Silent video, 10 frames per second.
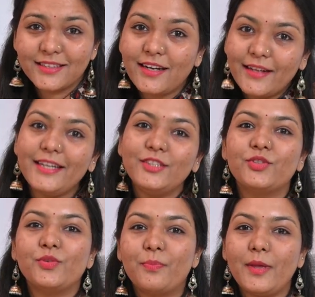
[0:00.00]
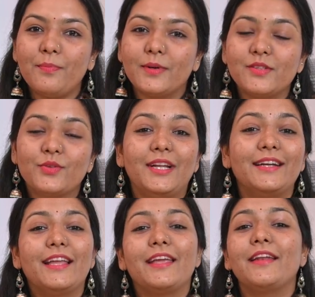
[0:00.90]
करेज टू पीपल सो दैट
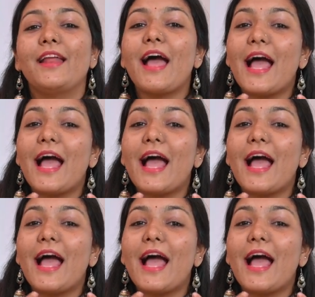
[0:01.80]
दे कैन